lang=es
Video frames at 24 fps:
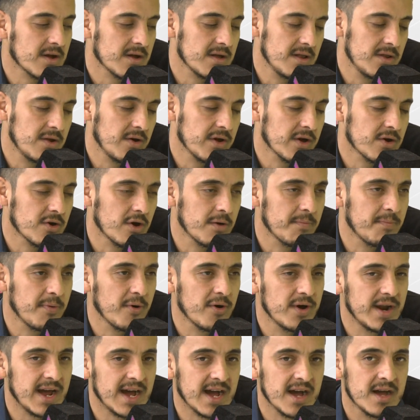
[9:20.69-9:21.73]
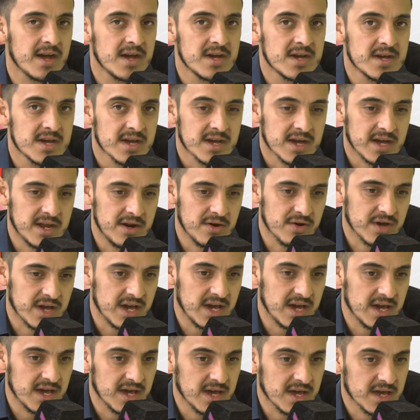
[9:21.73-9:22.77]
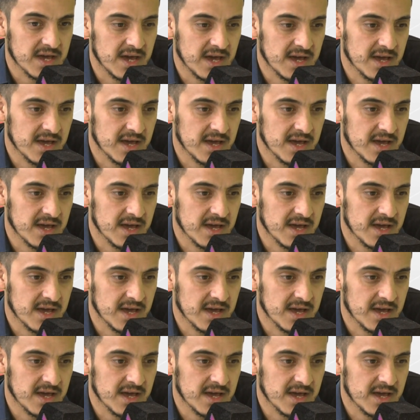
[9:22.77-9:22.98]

lo incorpora, creo que,